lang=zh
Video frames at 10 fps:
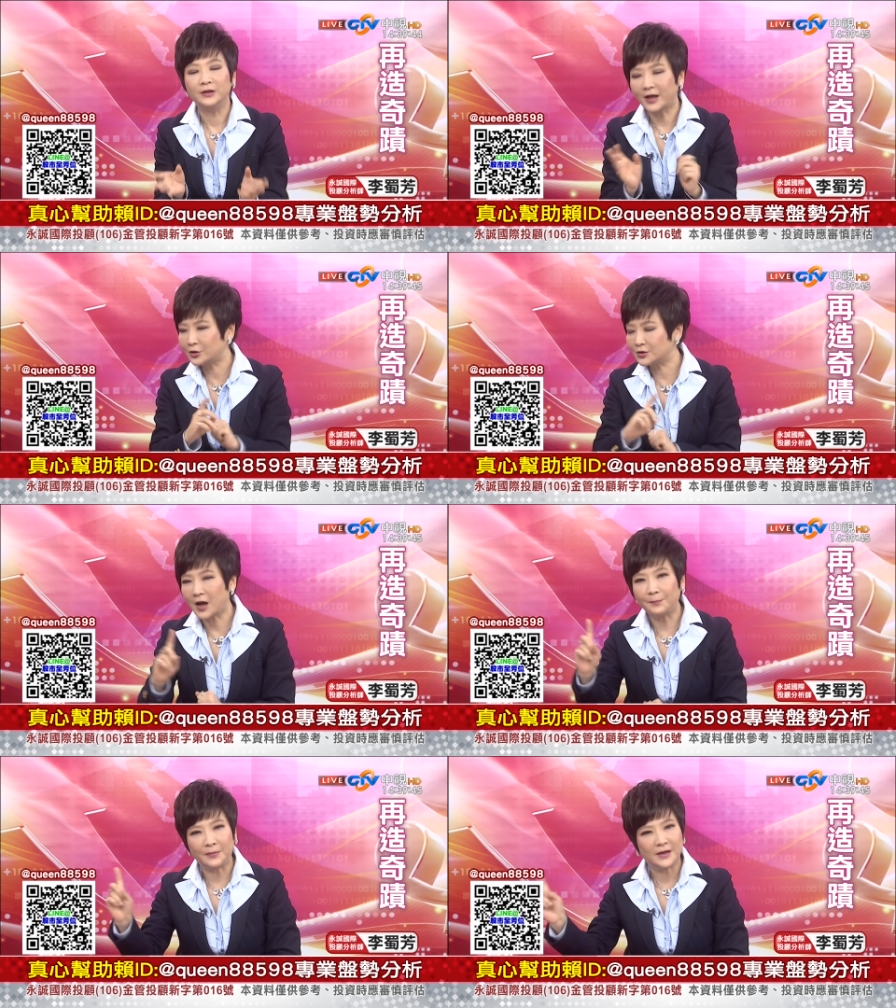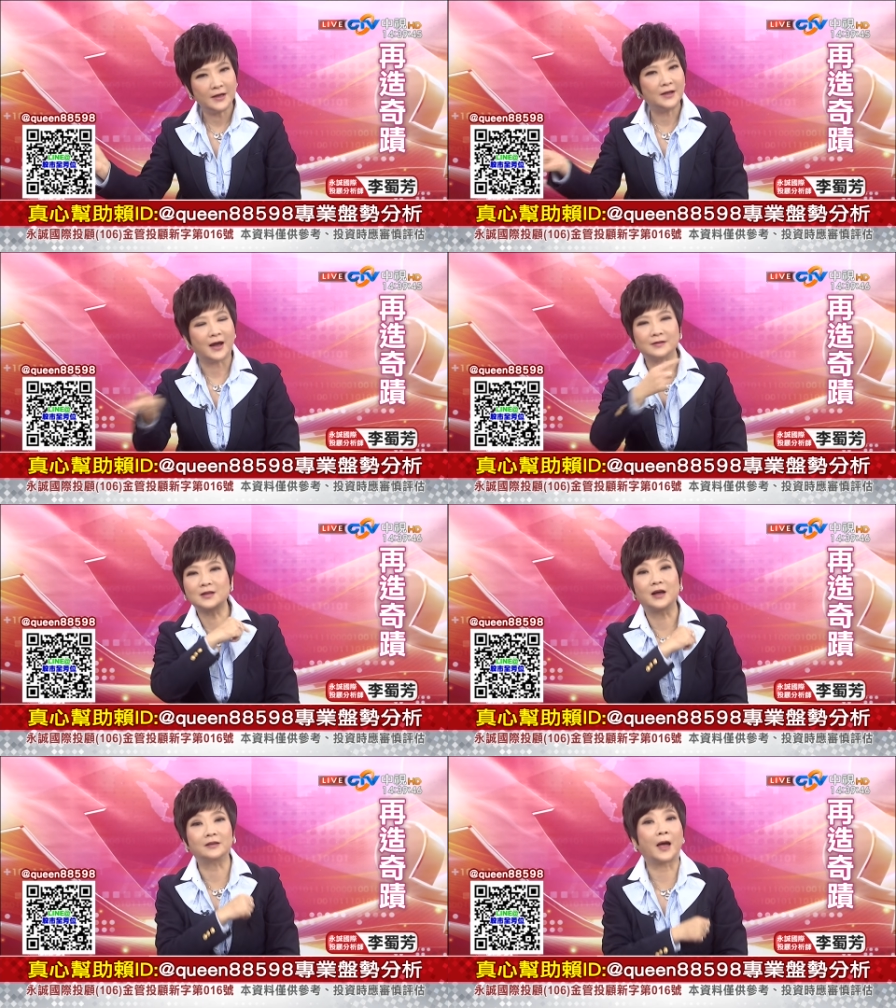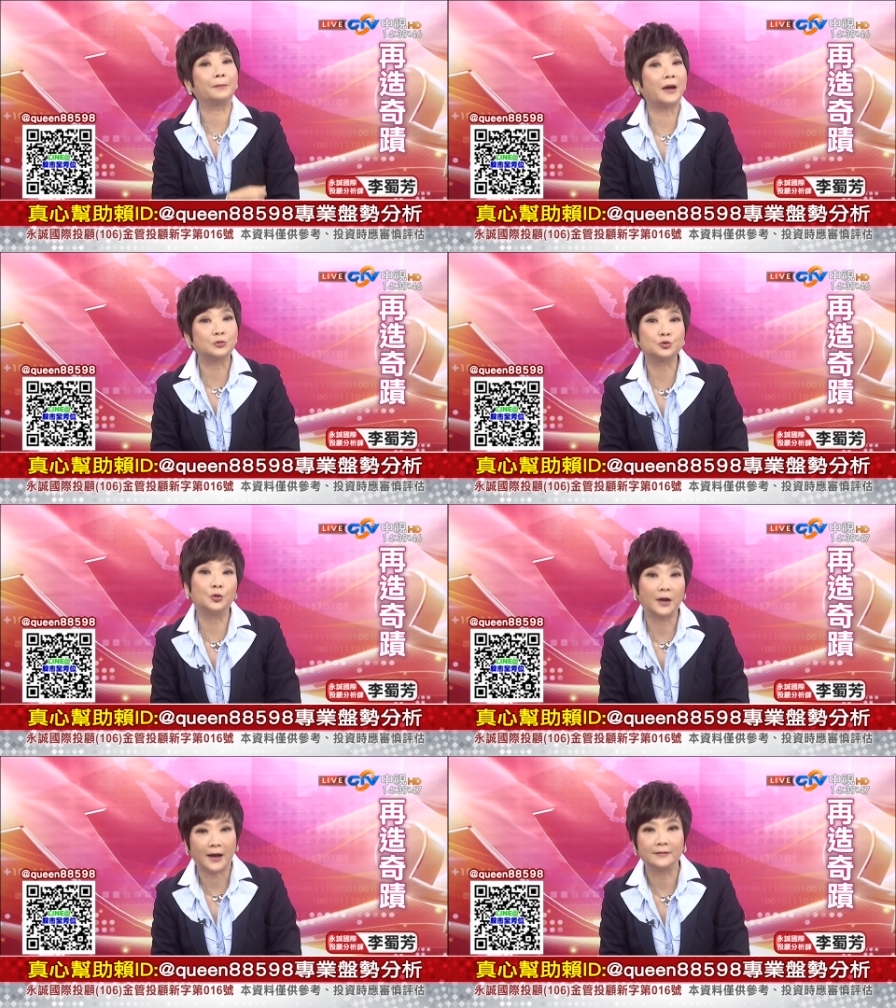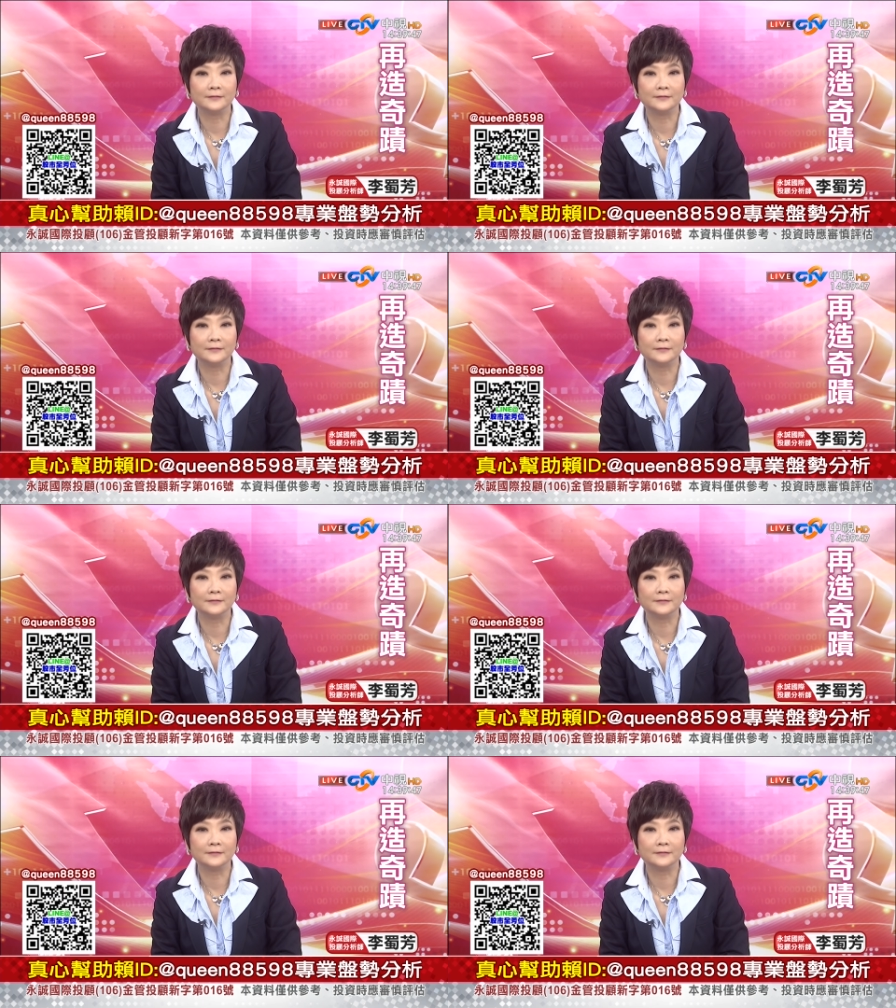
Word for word: 他就是要逼伊朗上谈判桌啦，